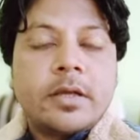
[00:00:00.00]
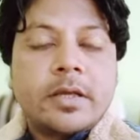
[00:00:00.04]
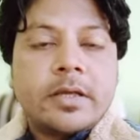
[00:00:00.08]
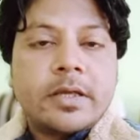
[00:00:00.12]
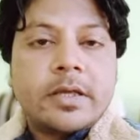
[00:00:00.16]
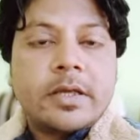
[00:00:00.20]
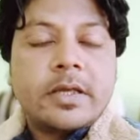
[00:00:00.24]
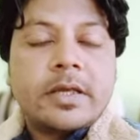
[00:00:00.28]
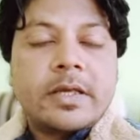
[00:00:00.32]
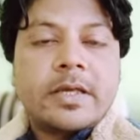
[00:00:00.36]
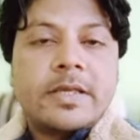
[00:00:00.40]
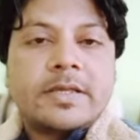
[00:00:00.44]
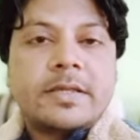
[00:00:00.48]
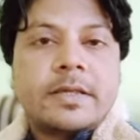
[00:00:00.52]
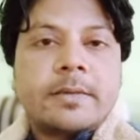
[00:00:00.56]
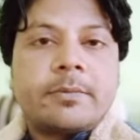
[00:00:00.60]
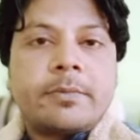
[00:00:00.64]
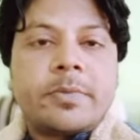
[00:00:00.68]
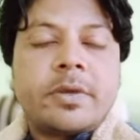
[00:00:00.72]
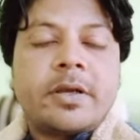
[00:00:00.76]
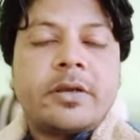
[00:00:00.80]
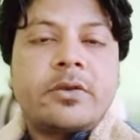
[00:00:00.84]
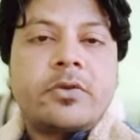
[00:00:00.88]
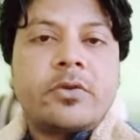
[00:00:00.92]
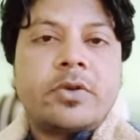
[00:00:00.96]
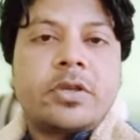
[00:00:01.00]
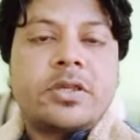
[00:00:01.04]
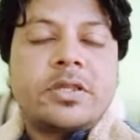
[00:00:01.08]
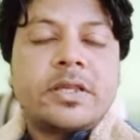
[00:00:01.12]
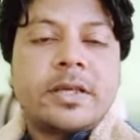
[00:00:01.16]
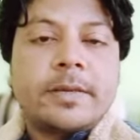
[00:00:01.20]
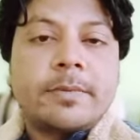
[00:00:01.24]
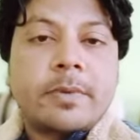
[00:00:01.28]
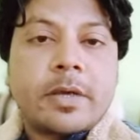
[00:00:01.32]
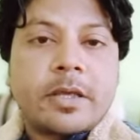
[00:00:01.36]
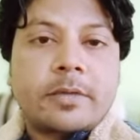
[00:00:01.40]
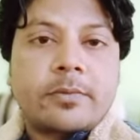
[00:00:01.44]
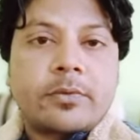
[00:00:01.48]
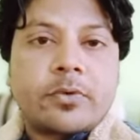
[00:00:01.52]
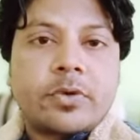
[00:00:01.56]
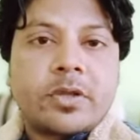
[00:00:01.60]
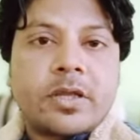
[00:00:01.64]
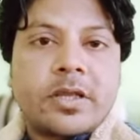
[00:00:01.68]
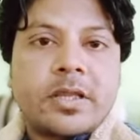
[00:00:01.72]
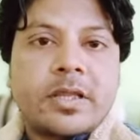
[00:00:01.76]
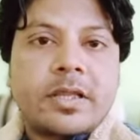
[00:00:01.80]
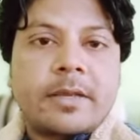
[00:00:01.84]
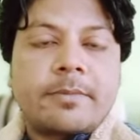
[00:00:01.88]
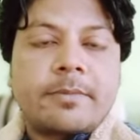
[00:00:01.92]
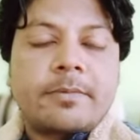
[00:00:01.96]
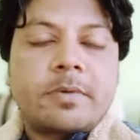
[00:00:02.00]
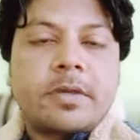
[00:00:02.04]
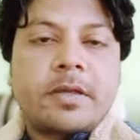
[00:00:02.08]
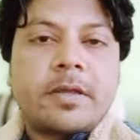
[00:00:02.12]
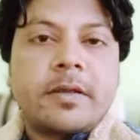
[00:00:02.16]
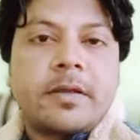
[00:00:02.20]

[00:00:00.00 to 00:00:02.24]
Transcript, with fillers: 21 कंप्लीट होना चाहिए पासपोर्ट के हिसाब से